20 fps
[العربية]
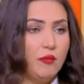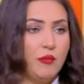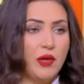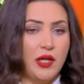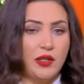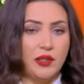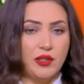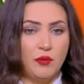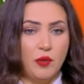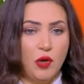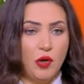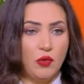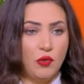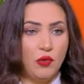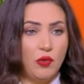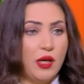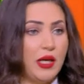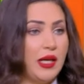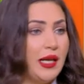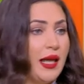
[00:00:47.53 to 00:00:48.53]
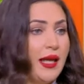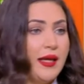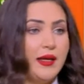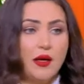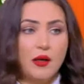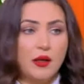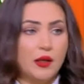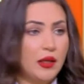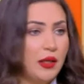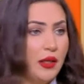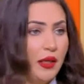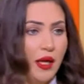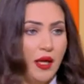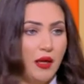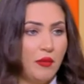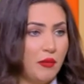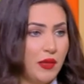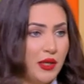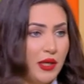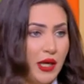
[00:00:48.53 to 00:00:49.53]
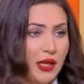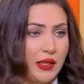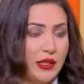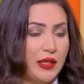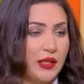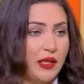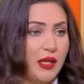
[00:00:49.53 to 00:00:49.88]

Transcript: باعتباره لا يقل أهمية عن